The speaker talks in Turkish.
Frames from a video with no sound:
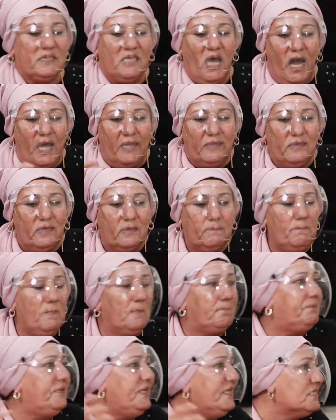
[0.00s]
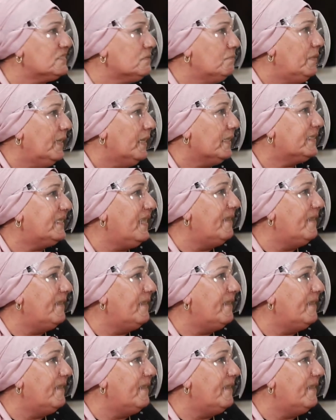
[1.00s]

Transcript: dağınık mı, pis mi,